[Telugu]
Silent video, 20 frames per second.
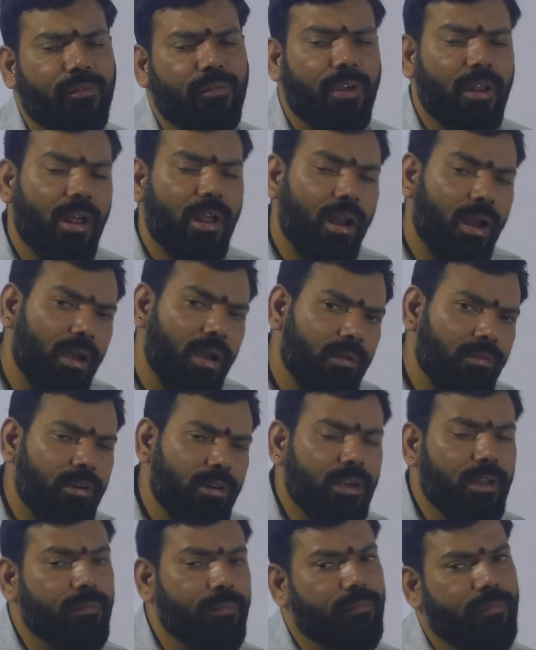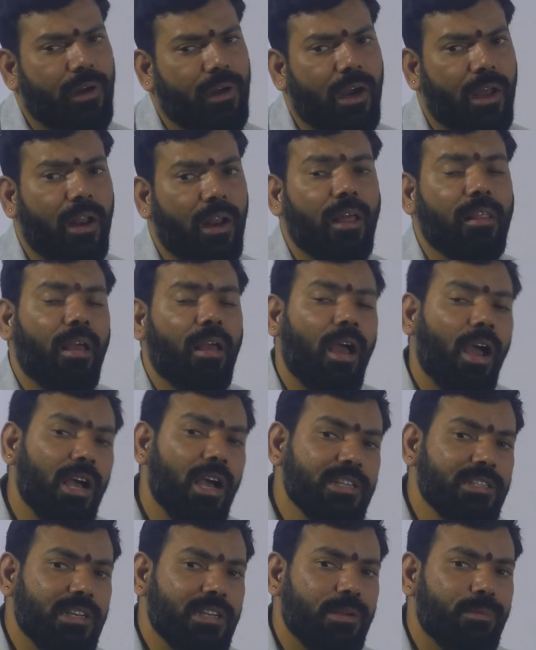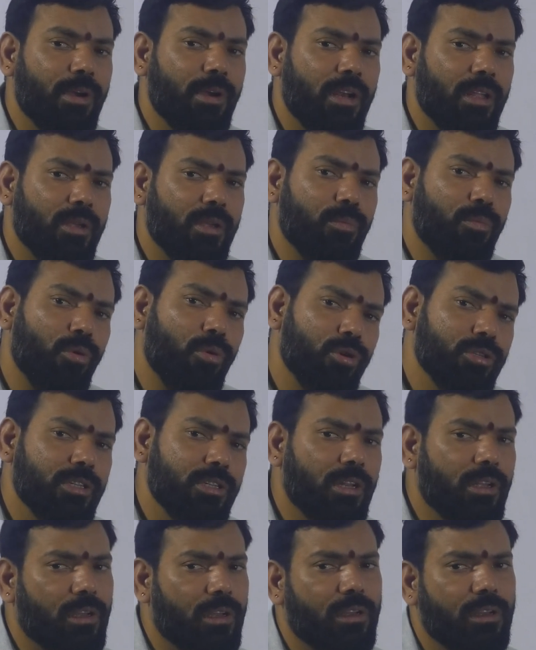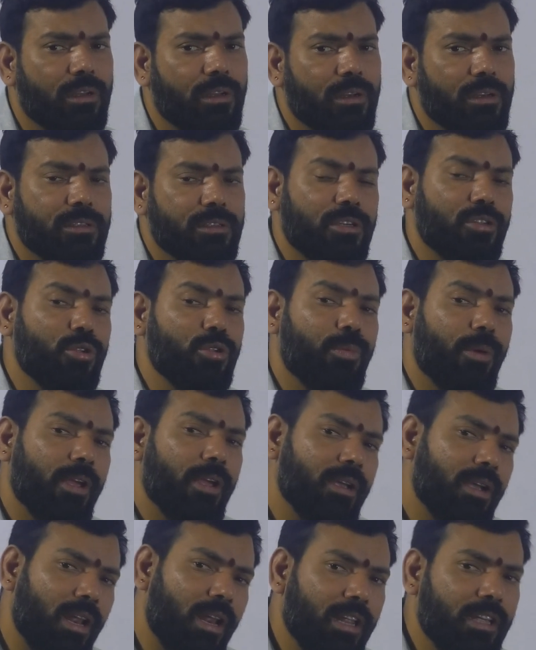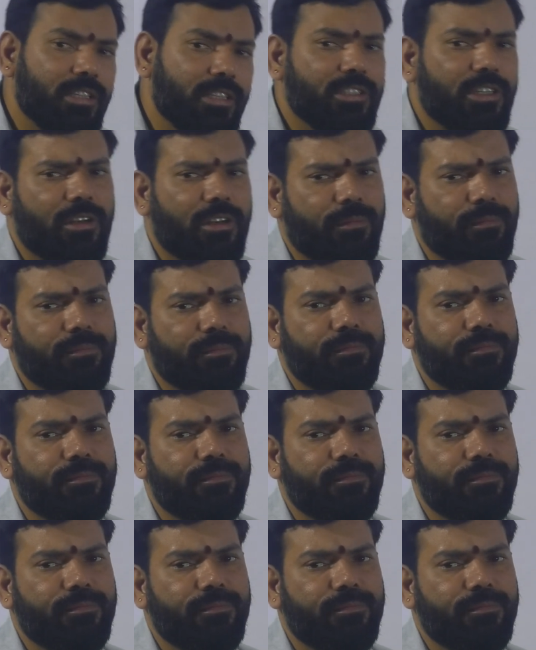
విరాళాలు ఇవ్వటం అనాథ ఆశ్రమాలకి భోజన సదుపాయం కలిగించడం